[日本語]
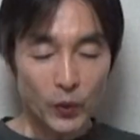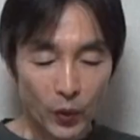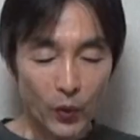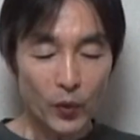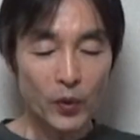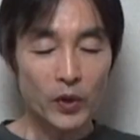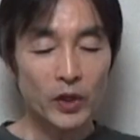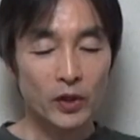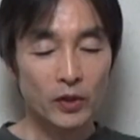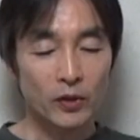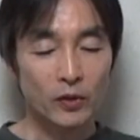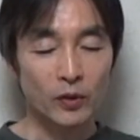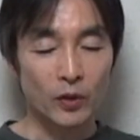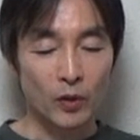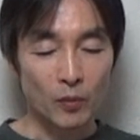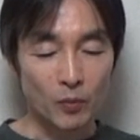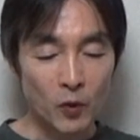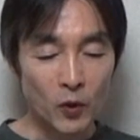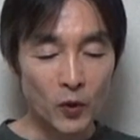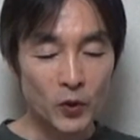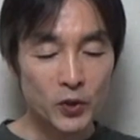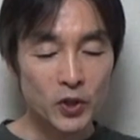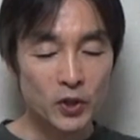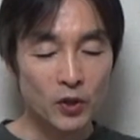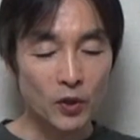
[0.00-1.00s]
TOEIC
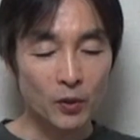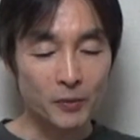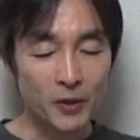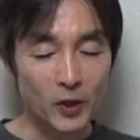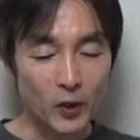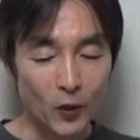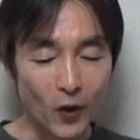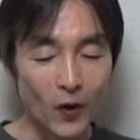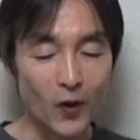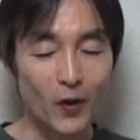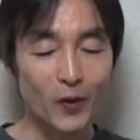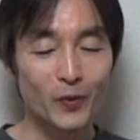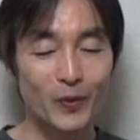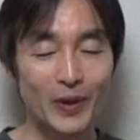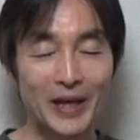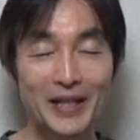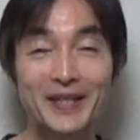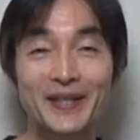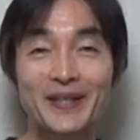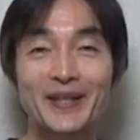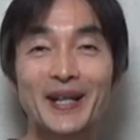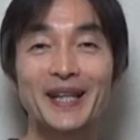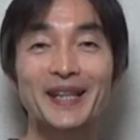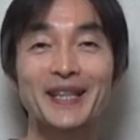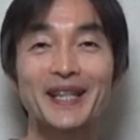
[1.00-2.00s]
の申し込みを
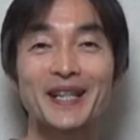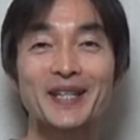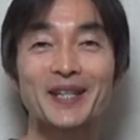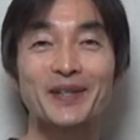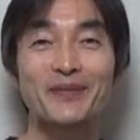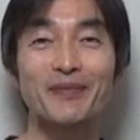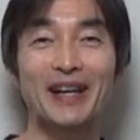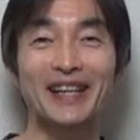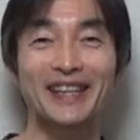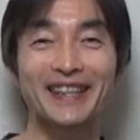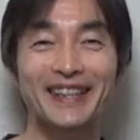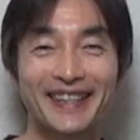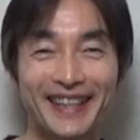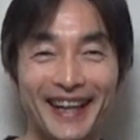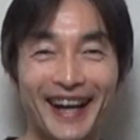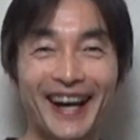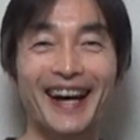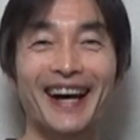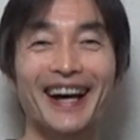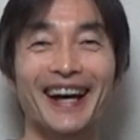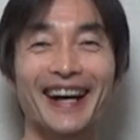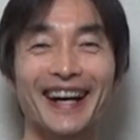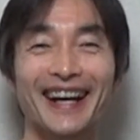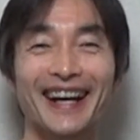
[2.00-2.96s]
忘れてしまった